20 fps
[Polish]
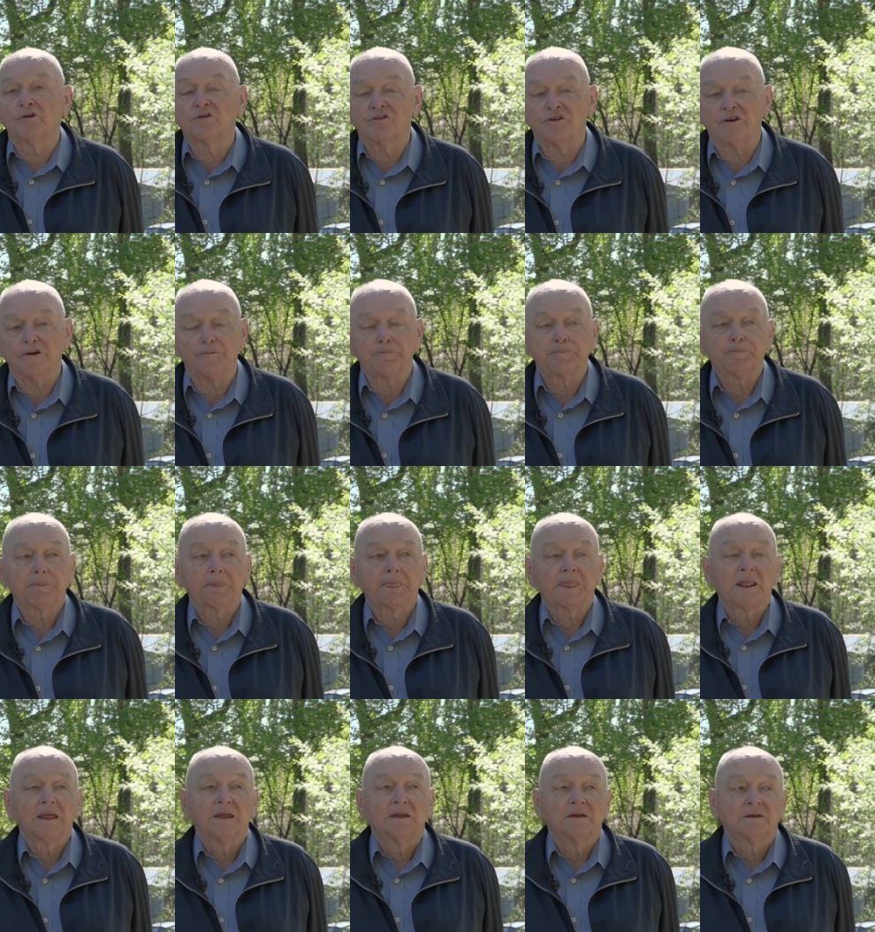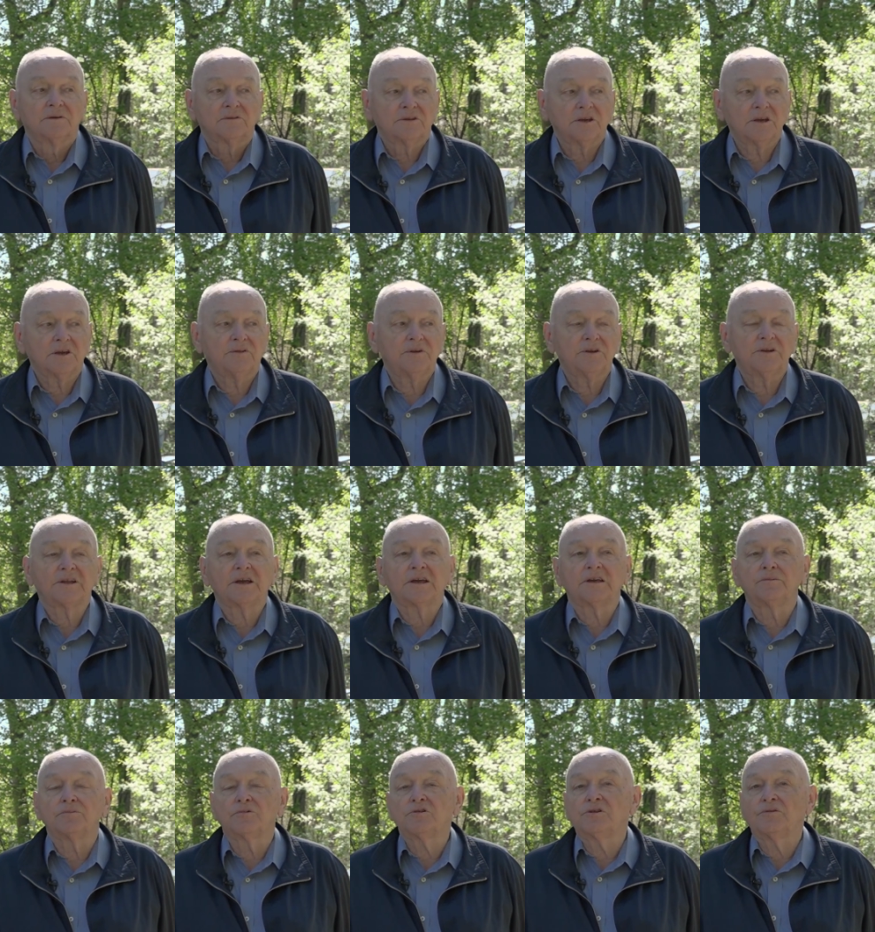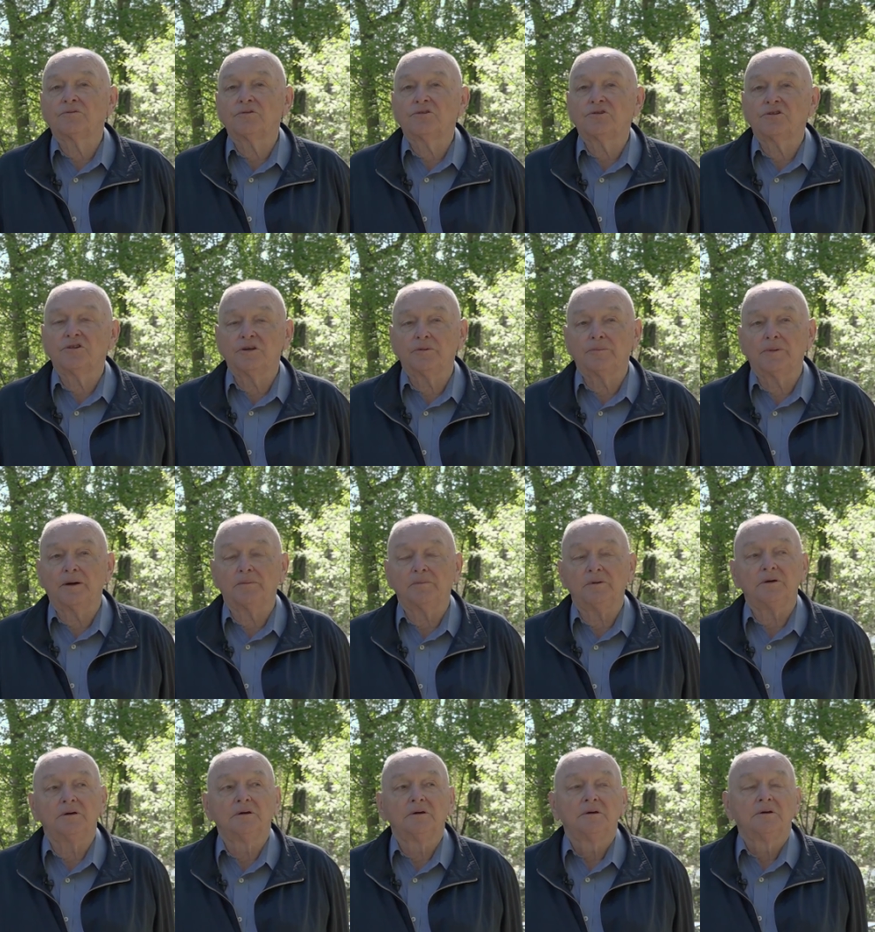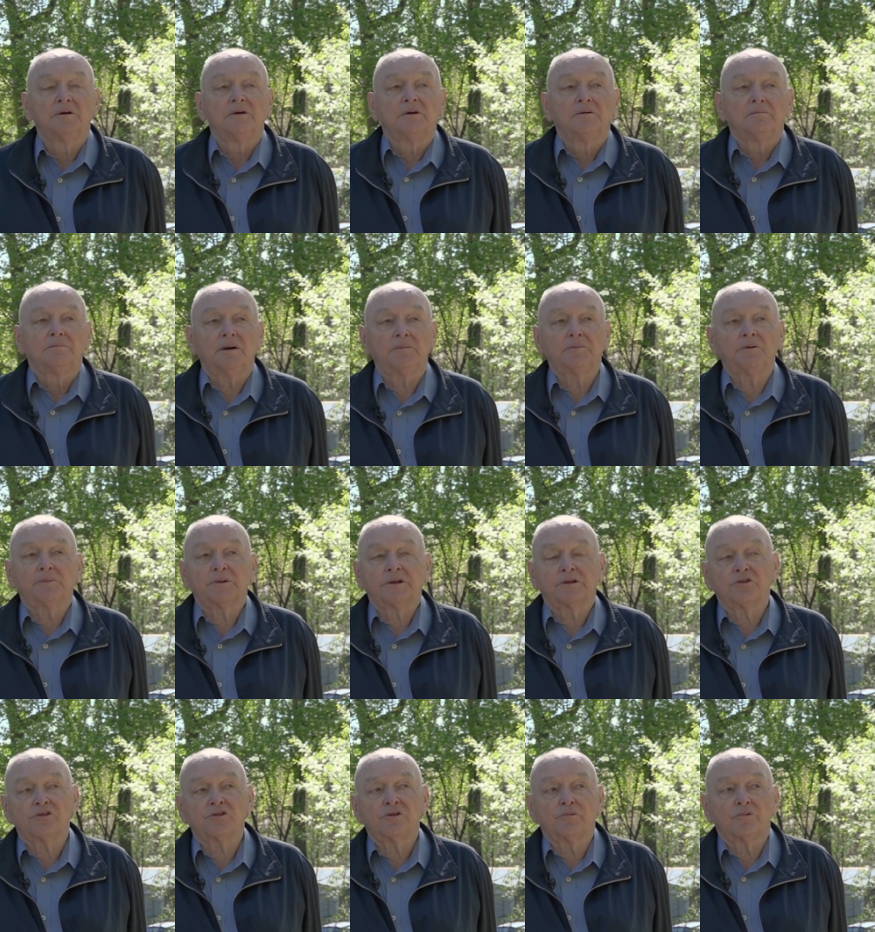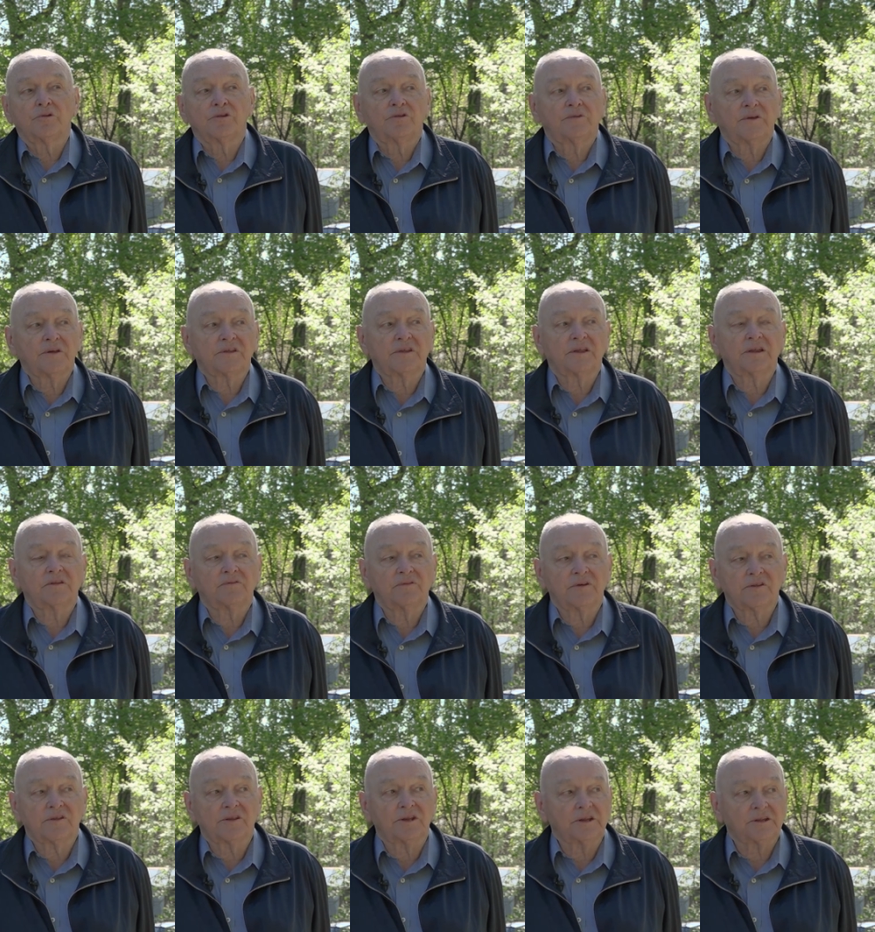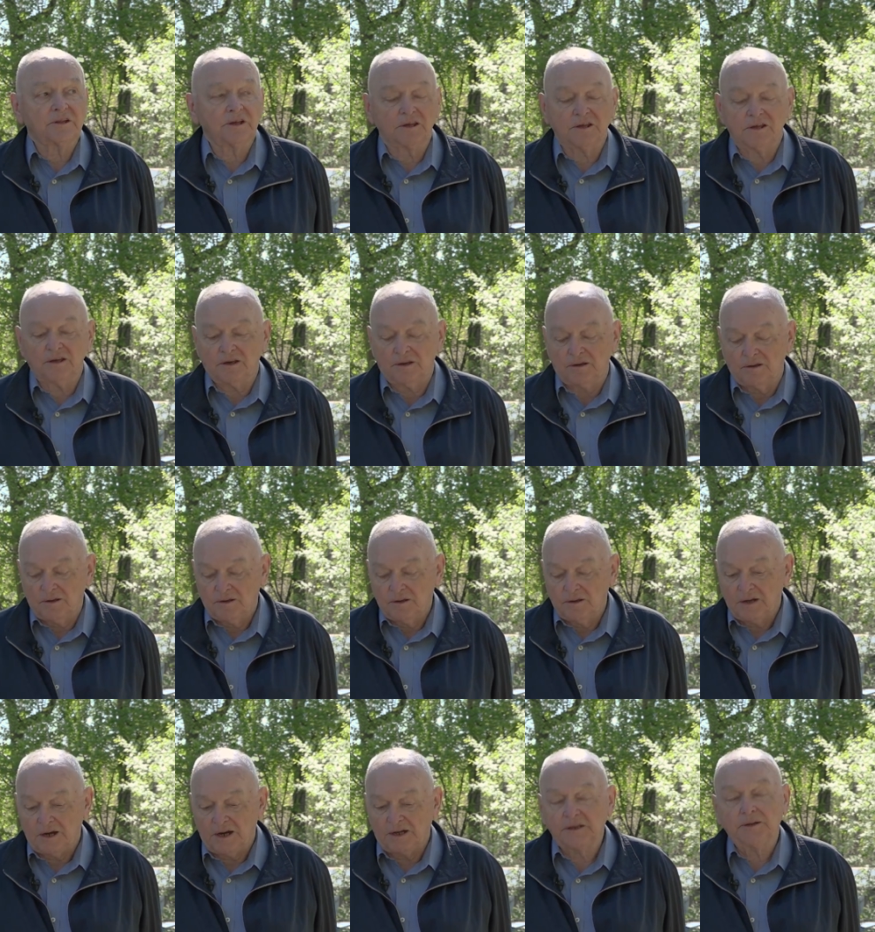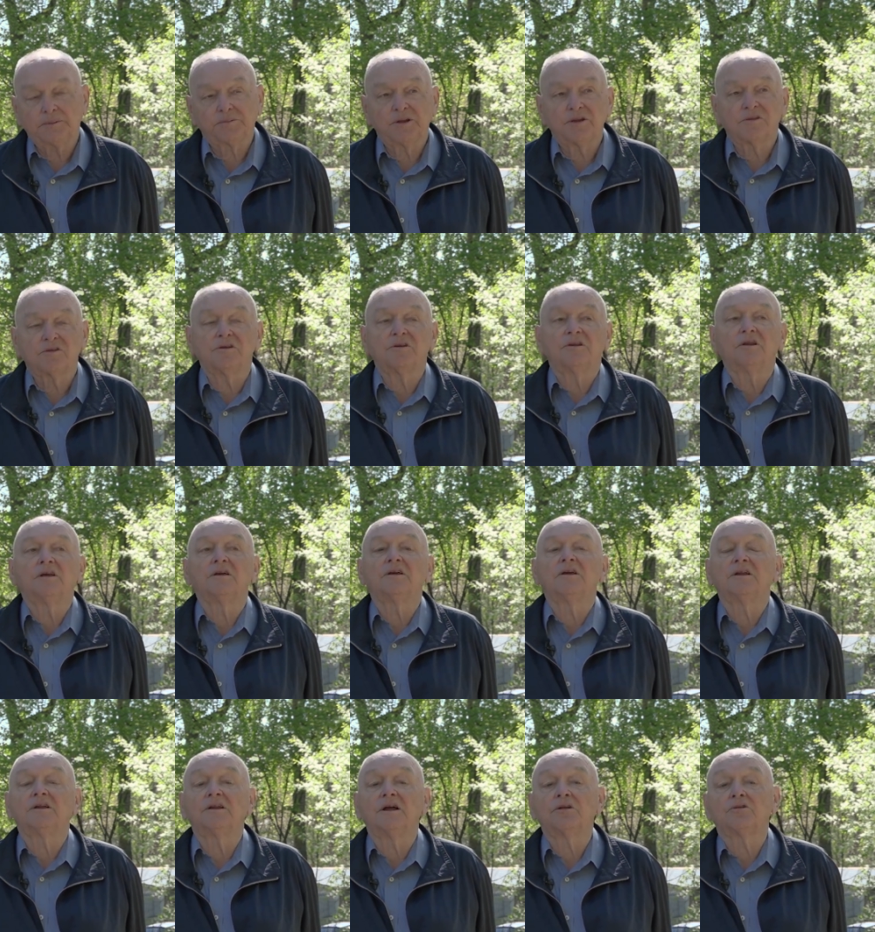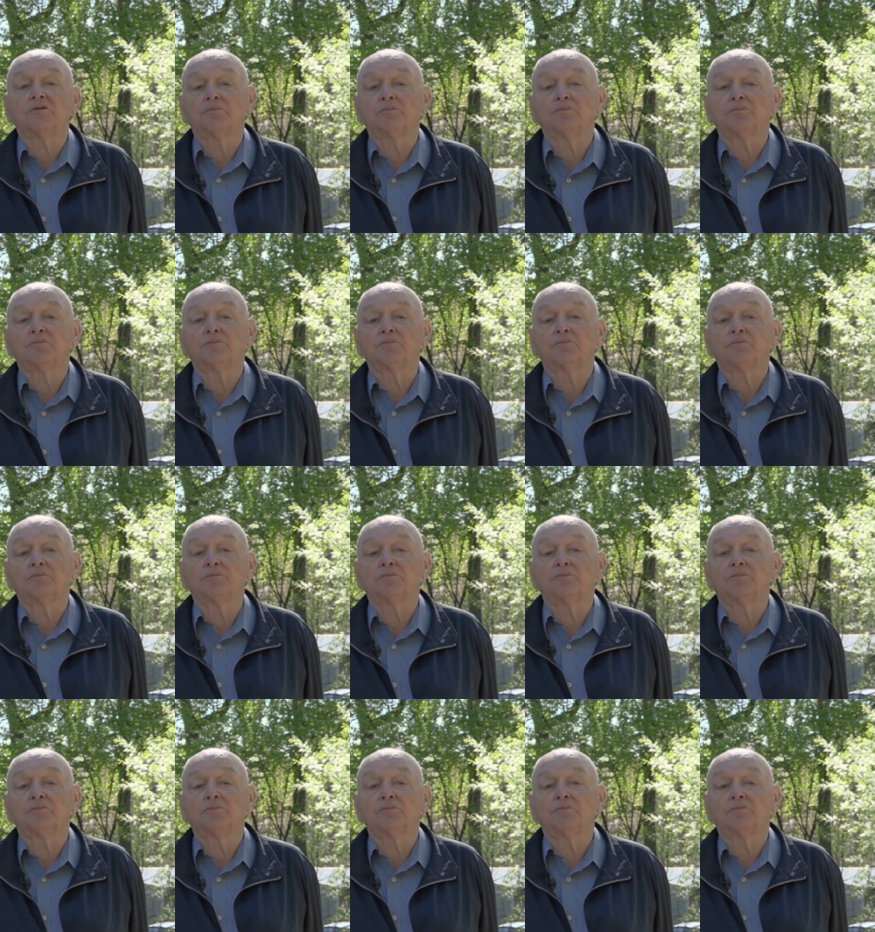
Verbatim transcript: gdzie. W tej chwili takiej możliwości nie mamy. Mamy praktycznie dwie, dwie strategie adaptacyjne. Jedna